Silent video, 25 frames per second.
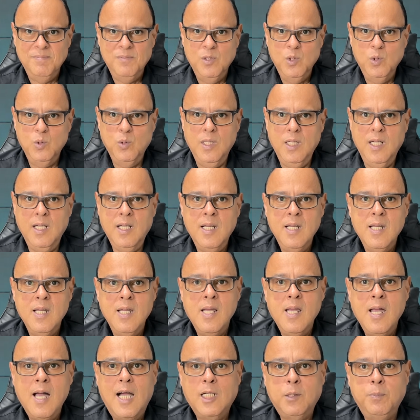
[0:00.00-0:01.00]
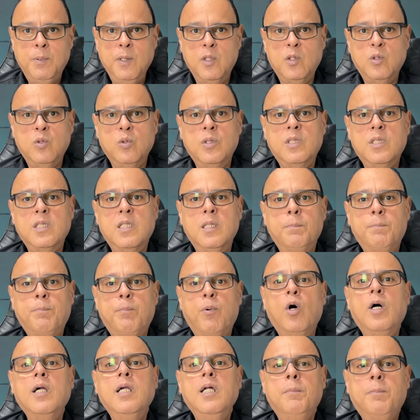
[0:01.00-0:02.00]
não é? As pessoas que
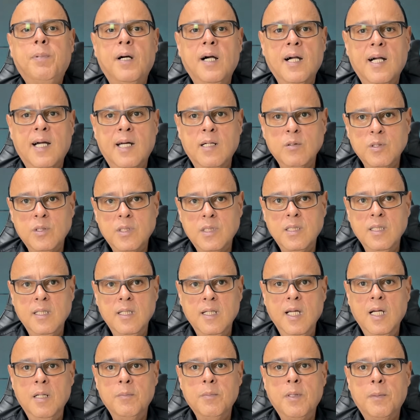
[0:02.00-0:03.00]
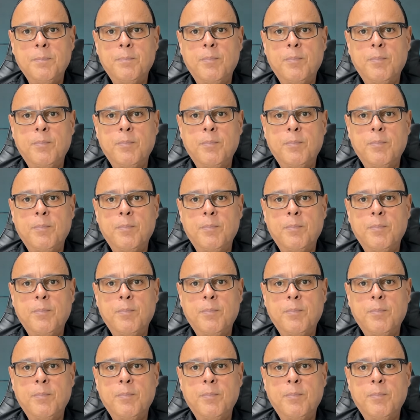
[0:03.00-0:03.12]
podem pagar um cinema,